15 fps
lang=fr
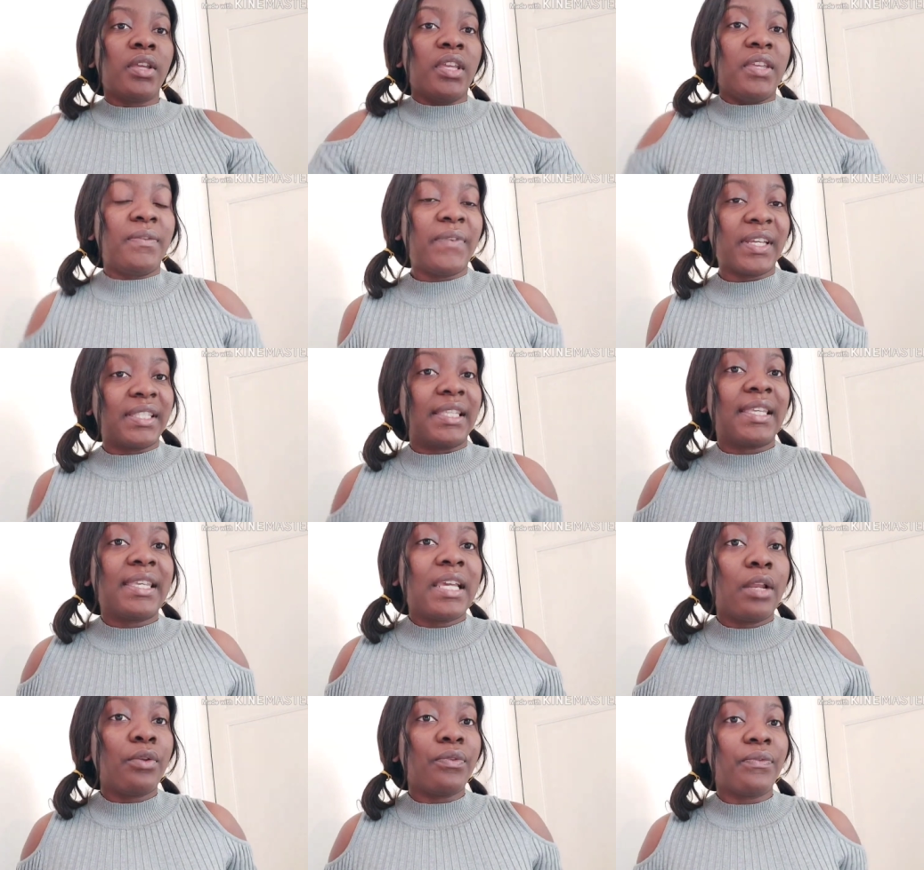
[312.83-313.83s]
et faire ce
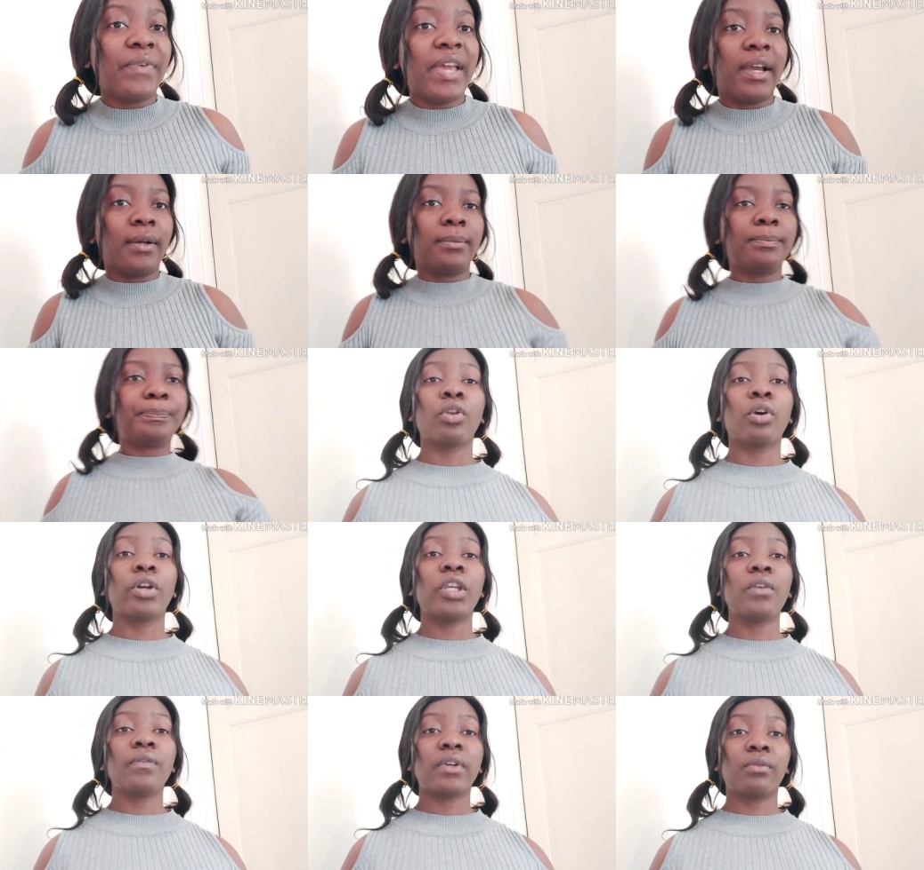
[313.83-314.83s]
qu'il y a lieu de faire.
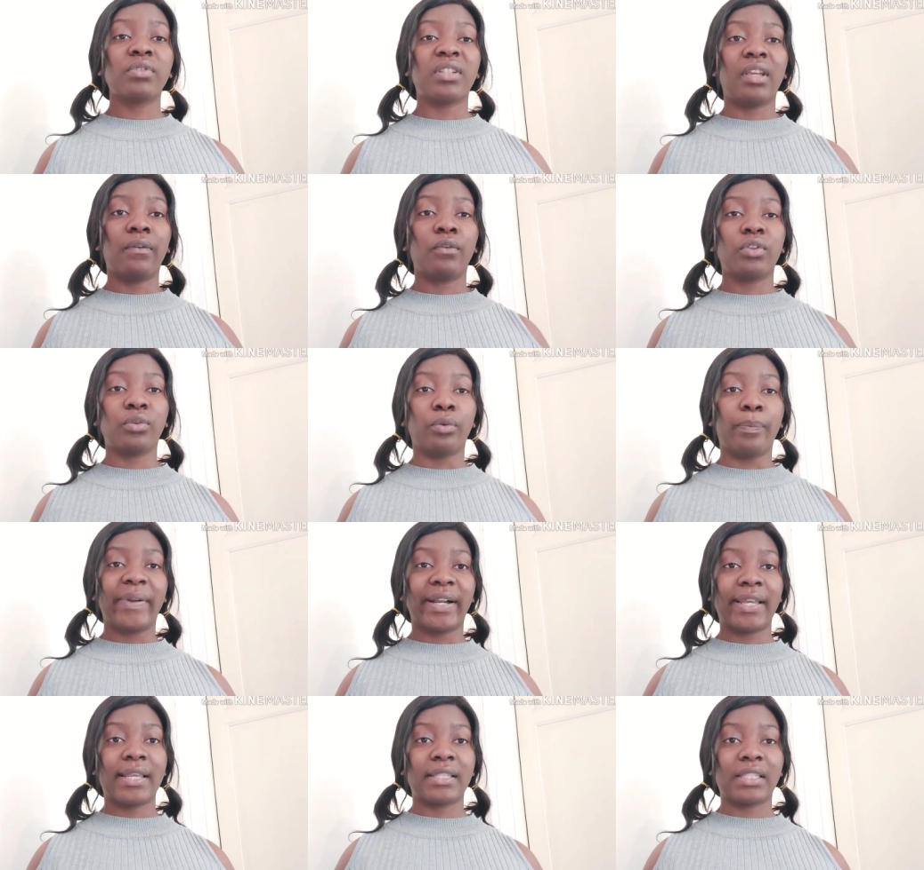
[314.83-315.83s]
Donc, une fois que vous avez votre
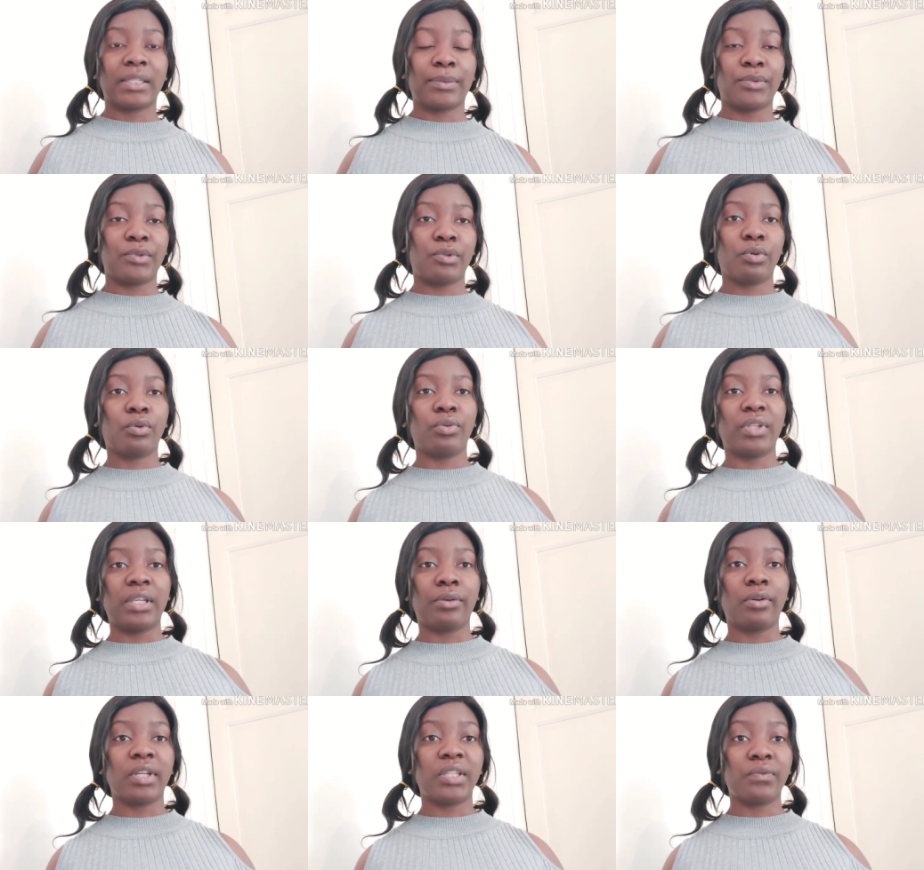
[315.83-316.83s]
préinscription de
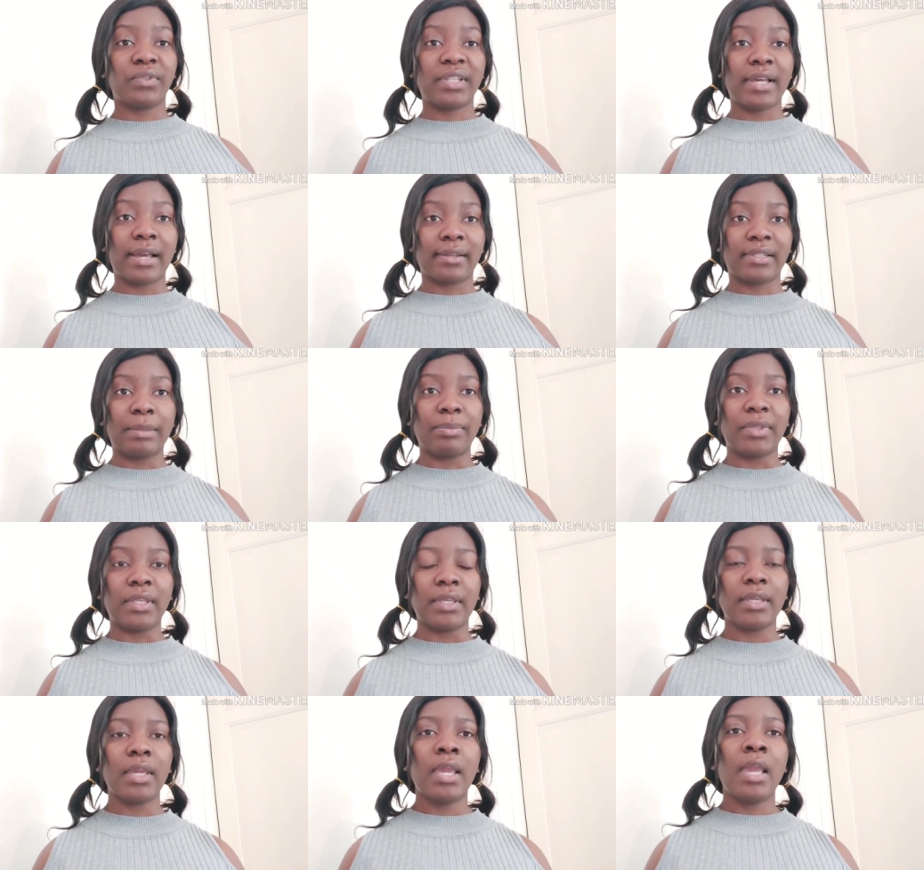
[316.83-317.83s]
l'école qui vous a
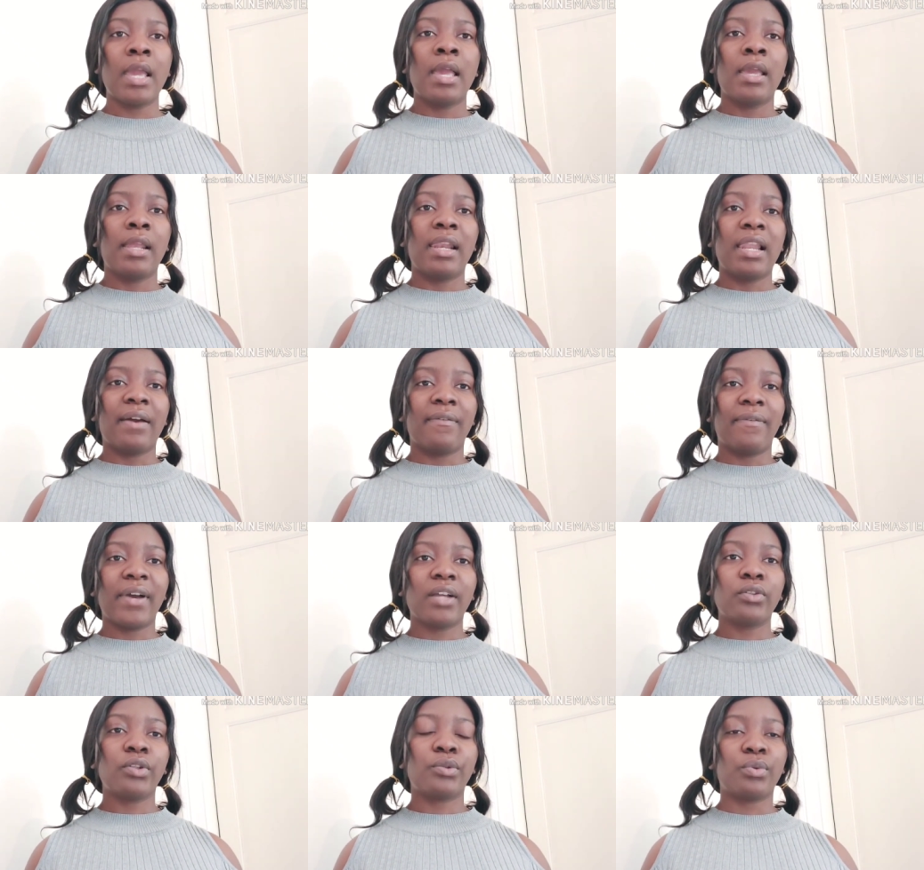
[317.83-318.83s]
accepté, la
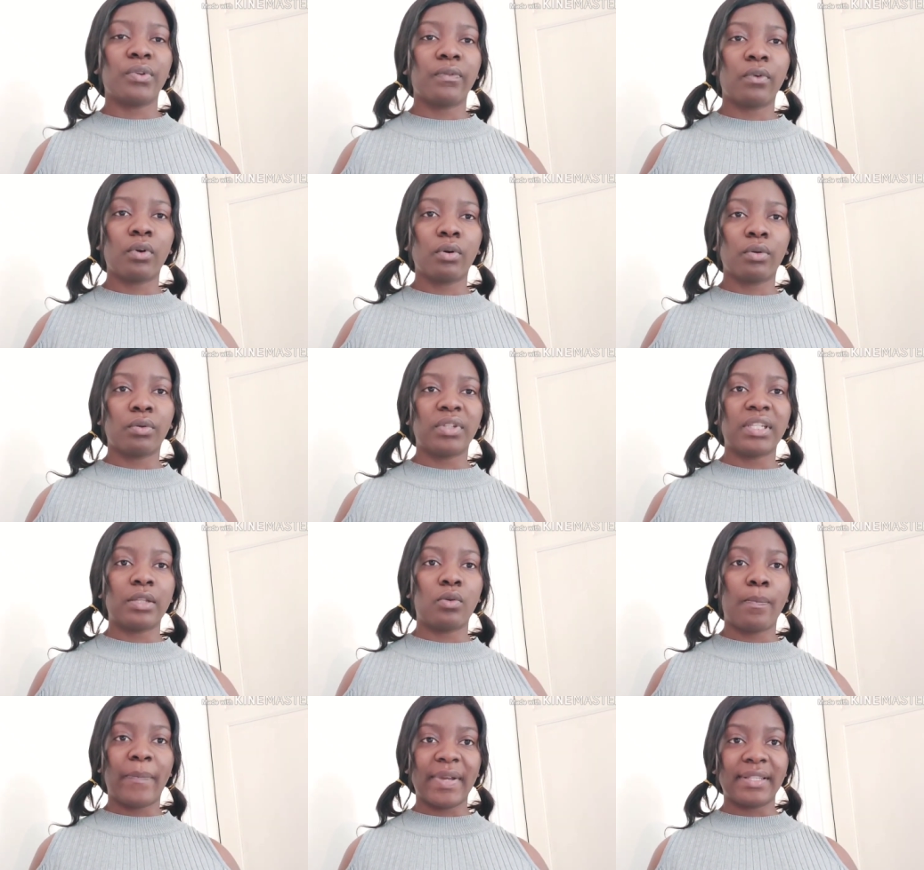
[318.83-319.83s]
phase suivante, c'est
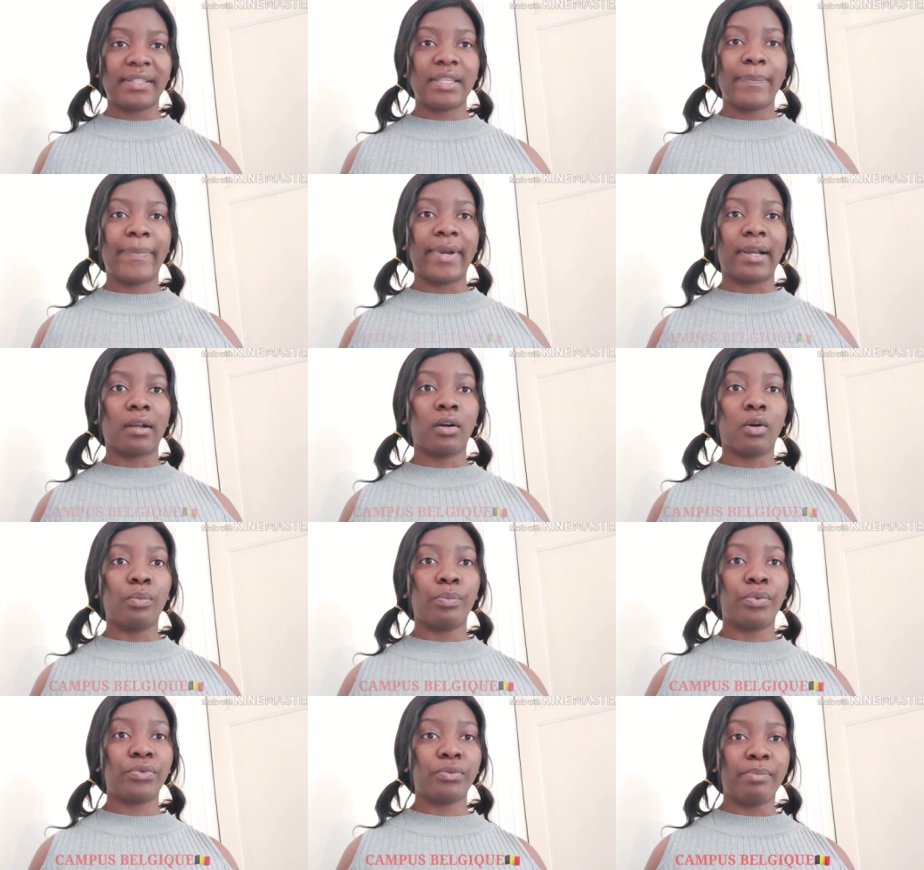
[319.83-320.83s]
de passer par
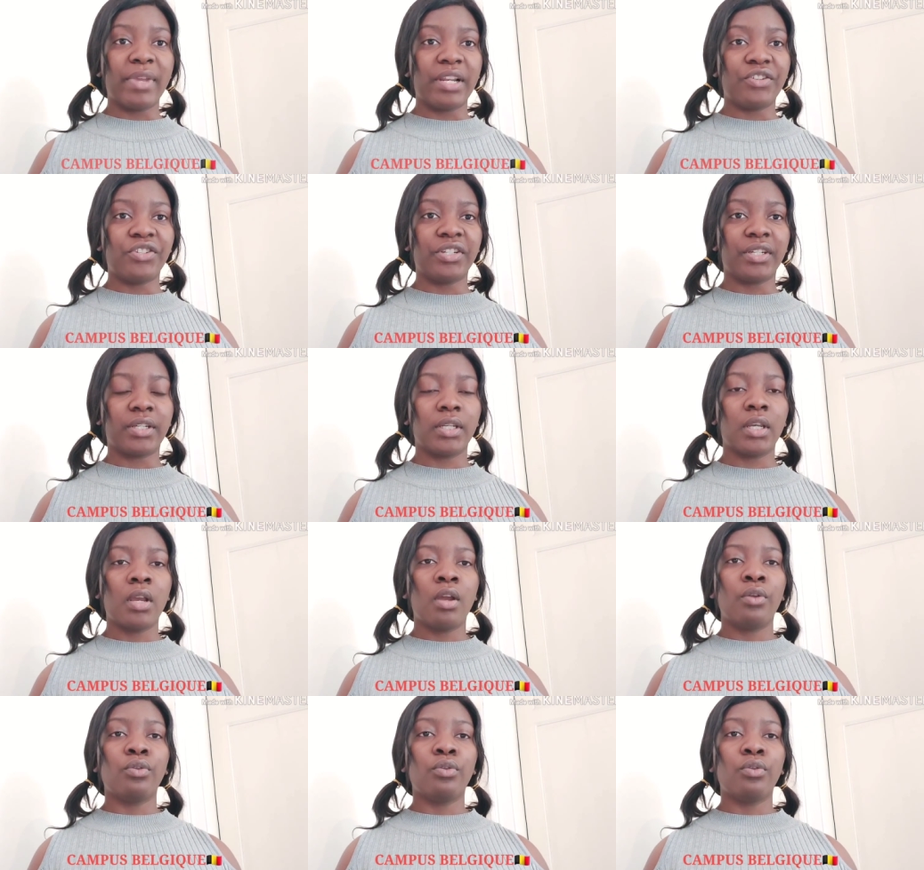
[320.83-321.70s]
Campus Belgique.